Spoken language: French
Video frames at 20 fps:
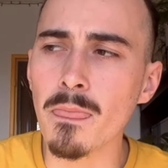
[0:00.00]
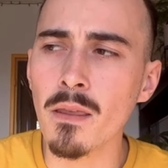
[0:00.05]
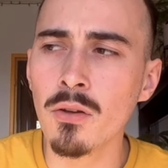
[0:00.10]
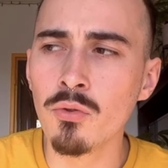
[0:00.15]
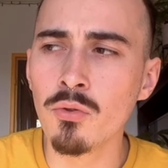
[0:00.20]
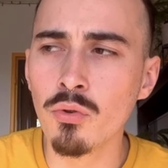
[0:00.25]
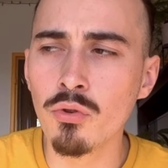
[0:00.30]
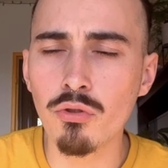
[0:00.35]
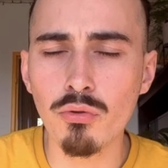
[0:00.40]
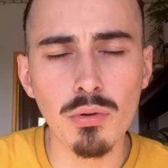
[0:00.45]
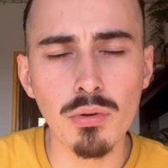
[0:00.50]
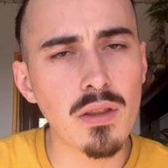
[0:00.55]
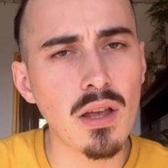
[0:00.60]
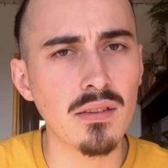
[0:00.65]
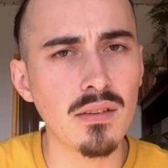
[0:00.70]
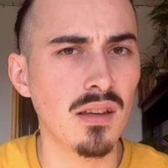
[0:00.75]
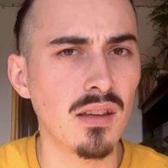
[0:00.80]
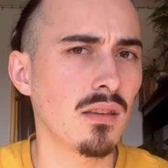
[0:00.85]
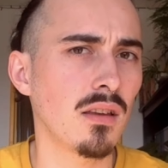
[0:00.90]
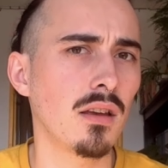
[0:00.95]
Donc suite
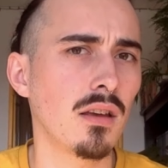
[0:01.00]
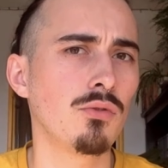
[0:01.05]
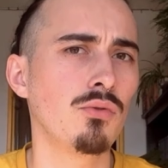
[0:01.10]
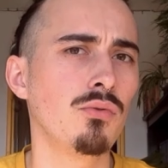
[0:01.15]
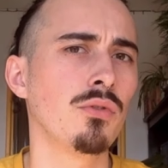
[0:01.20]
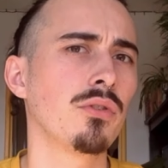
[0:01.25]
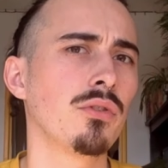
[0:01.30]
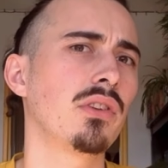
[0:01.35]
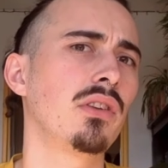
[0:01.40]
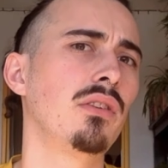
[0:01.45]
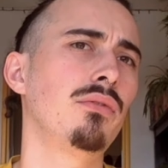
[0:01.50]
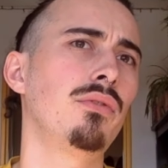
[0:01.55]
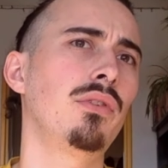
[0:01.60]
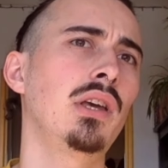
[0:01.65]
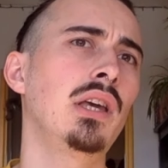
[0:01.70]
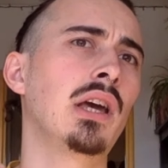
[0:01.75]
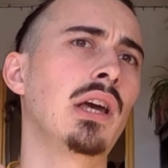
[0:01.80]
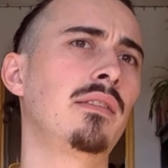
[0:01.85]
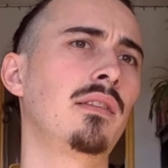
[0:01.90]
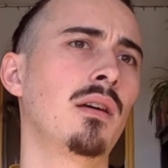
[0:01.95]
à ça, très souvent, ce qu'il
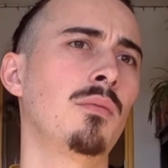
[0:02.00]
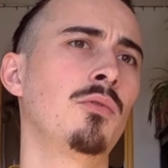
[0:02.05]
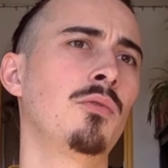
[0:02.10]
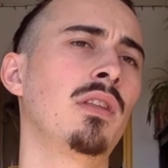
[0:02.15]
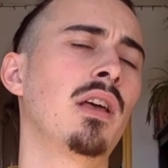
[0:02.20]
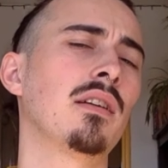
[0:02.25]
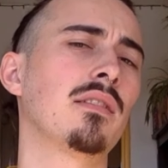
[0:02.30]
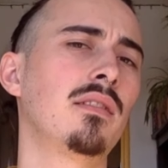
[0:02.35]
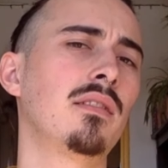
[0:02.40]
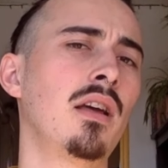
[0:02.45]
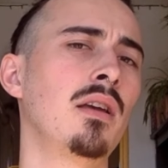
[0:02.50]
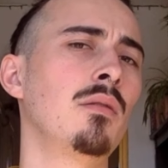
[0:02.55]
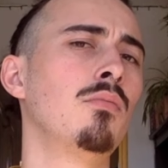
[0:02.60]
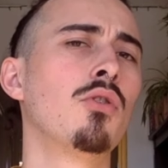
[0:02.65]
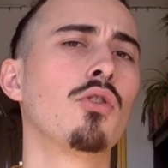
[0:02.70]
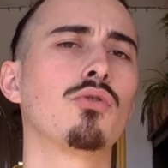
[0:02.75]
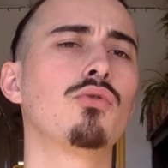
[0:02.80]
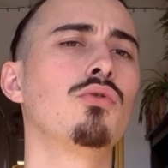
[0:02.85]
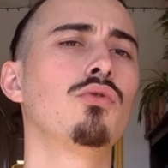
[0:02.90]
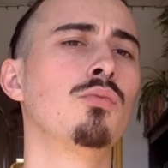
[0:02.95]
fait à Sermandax, là, il
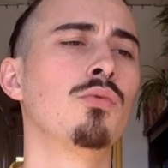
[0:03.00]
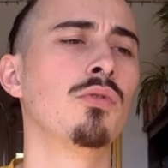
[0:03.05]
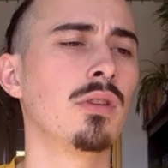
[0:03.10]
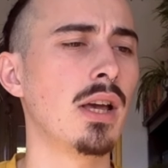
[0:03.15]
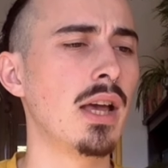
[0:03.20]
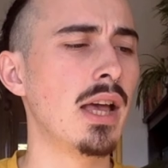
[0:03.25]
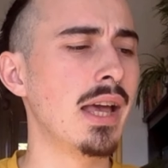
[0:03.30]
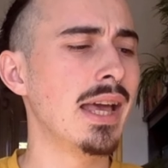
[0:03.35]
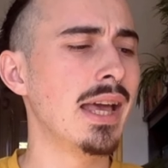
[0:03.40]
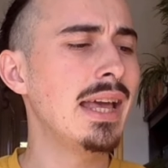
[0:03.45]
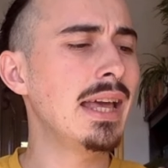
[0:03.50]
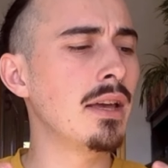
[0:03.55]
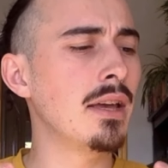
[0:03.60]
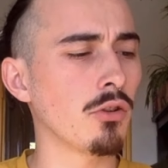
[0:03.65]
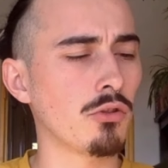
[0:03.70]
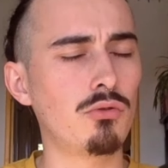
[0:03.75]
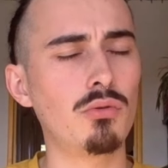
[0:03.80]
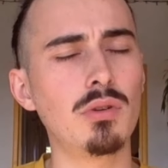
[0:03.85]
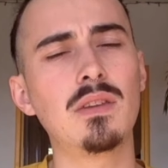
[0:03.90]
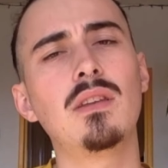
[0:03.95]
bloque tout le monde. Et
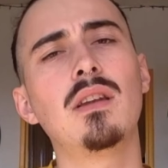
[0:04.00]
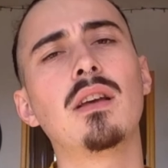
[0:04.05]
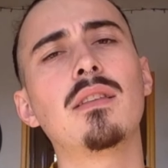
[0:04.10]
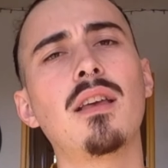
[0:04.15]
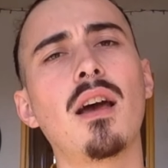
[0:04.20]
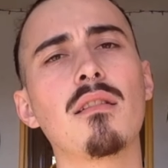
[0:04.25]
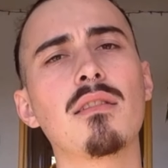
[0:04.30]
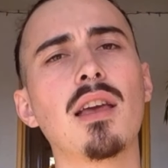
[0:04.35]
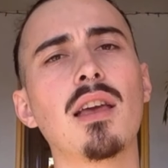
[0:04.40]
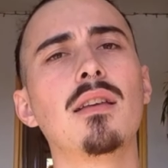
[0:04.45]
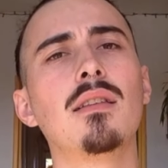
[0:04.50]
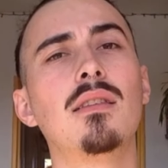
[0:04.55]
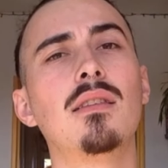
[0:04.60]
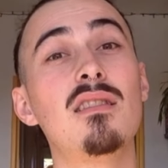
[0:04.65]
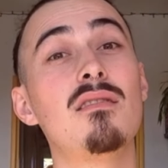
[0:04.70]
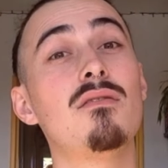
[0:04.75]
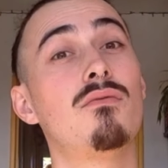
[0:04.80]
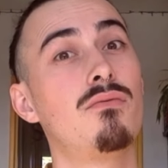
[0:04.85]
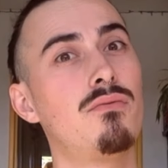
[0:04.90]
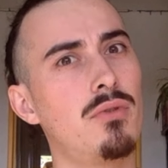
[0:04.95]
ensuite, il intervient et
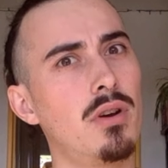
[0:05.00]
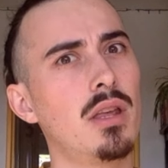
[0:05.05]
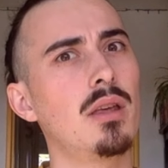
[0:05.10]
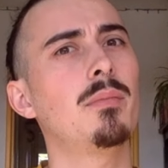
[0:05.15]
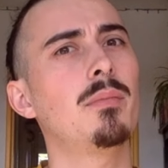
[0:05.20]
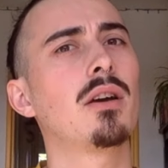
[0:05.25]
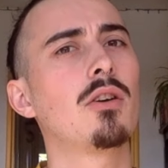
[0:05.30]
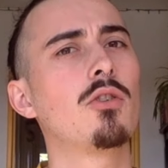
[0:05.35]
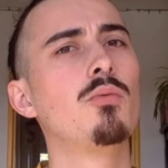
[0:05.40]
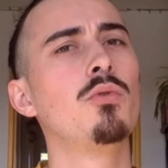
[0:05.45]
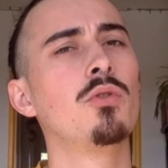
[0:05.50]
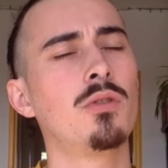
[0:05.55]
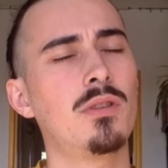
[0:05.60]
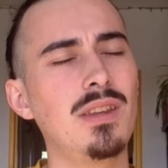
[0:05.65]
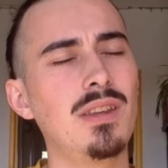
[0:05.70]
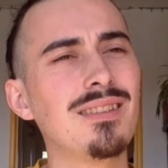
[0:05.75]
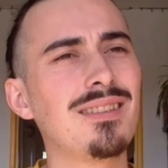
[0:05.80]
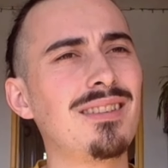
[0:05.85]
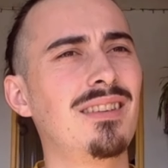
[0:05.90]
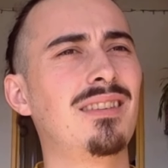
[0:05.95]
dit, vous voyez ma
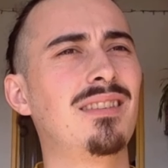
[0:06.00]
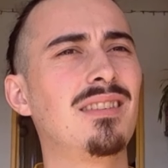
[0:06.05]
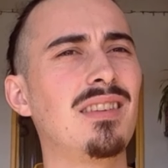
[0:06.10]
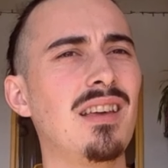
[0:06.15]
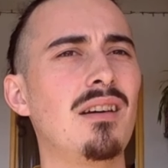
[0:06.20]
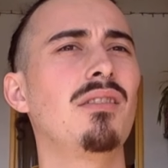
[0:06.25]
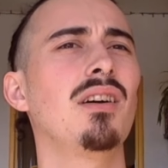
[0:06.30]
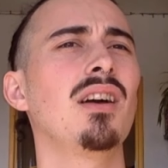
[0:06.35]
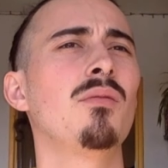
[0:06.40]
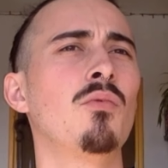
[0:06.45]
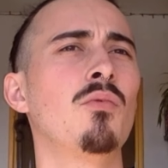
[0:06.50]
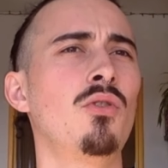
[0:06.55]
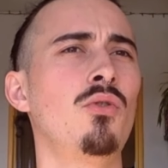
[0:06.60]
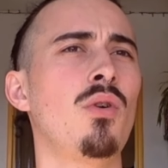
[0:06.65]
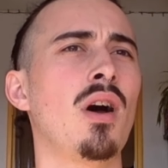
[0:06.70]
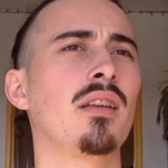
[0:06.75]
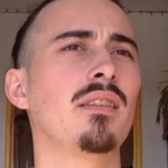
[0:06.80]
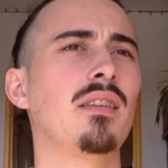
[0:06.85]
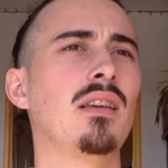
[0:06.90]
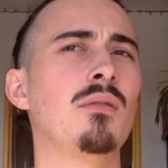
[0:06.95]
communauté, c'est ça vraiment
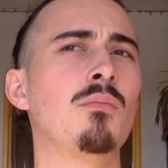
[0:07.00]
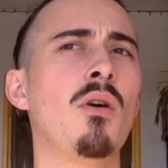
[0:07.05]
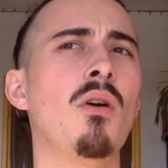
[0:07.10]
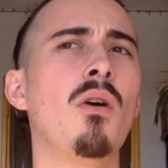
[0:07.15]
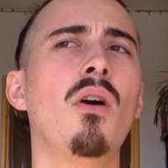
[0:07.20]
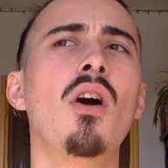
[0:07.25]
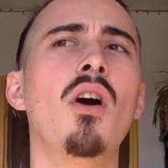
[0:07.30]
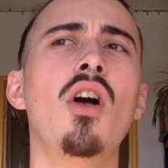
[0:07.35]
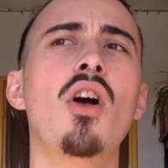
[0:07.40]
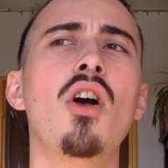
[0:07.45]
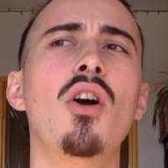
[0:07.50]
le harcèlement.